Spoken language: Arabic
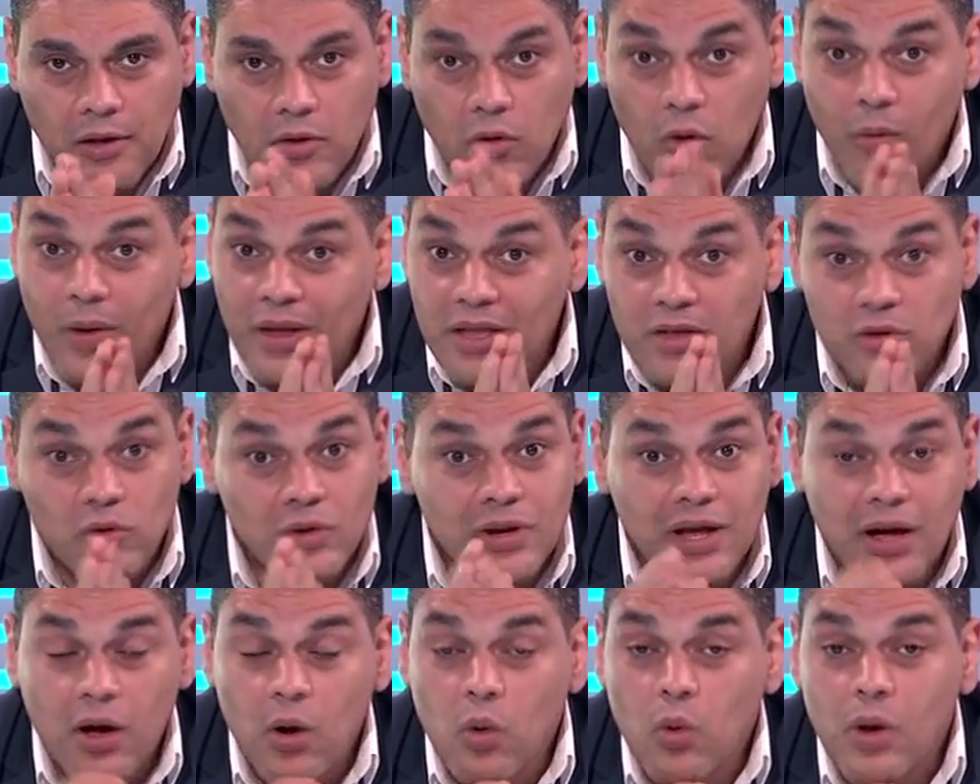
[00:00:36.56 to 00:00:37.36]
وبعدين
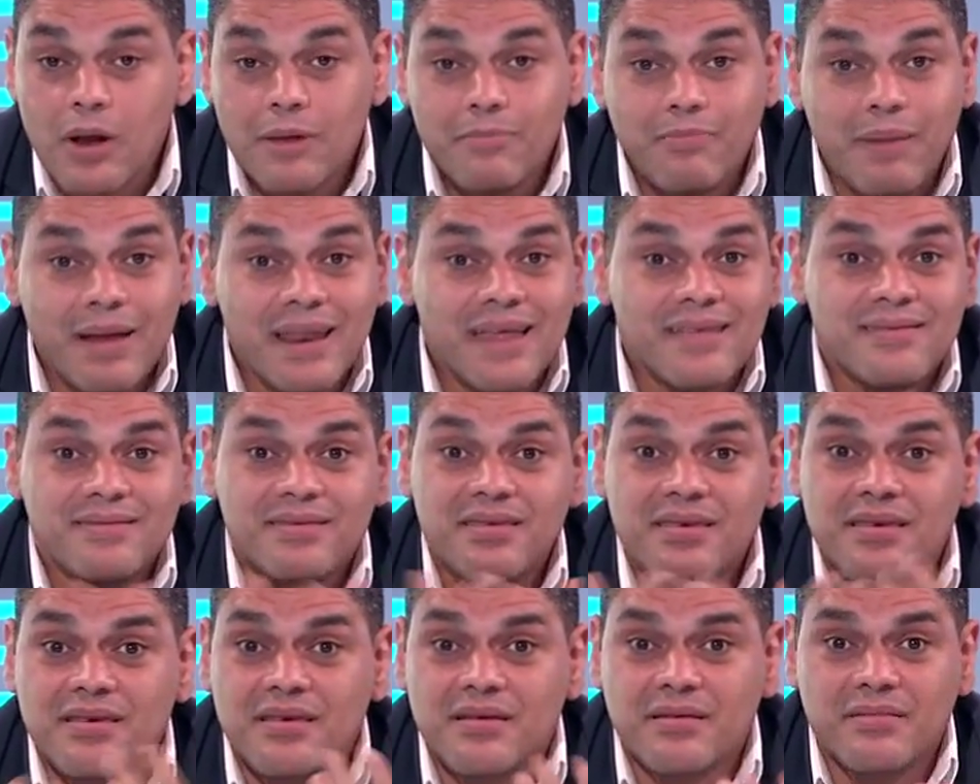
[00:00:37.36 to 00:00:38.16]
تقول لك هو البلد
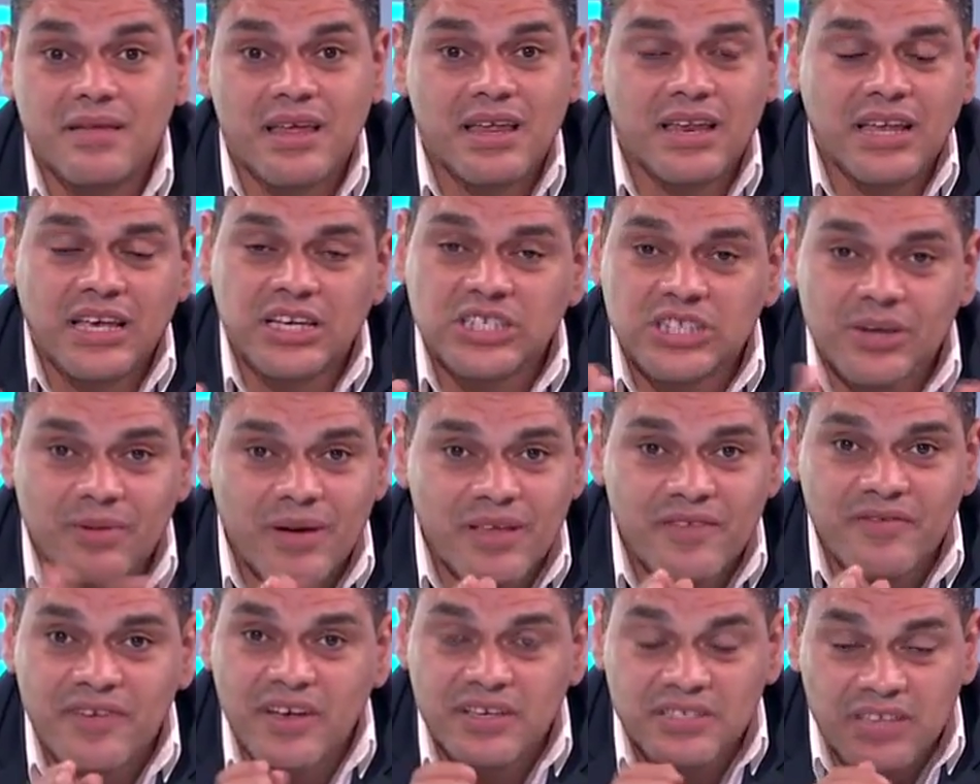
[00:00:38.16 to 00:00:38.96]
دي ليه العيشه
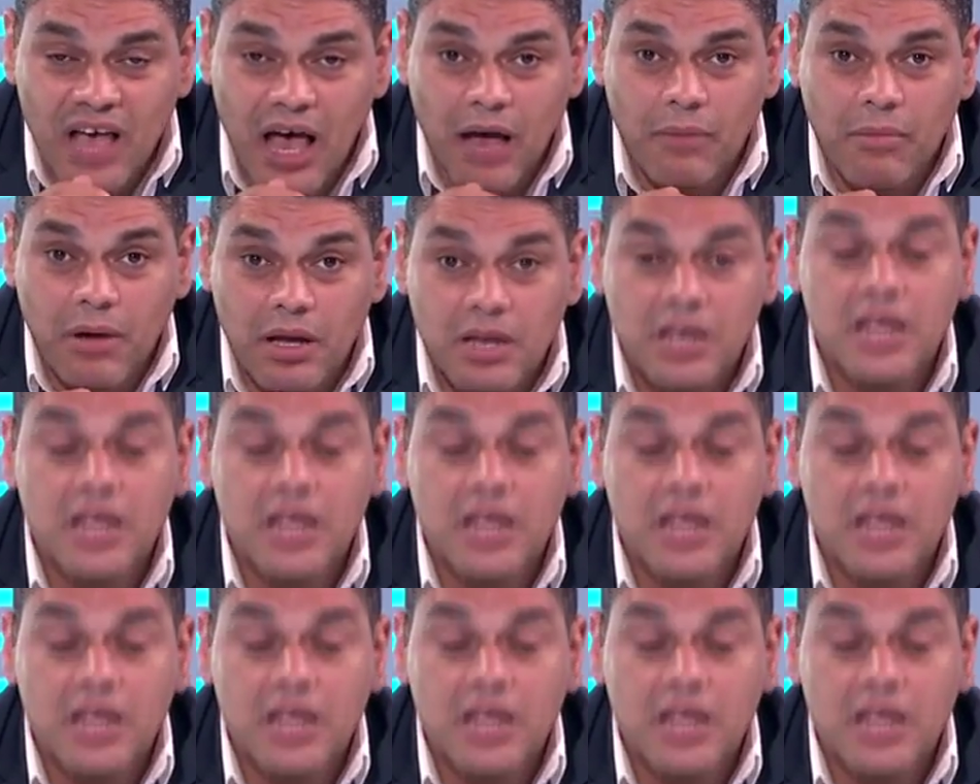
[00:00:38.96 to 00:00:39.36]
بقت فيها صعبه؟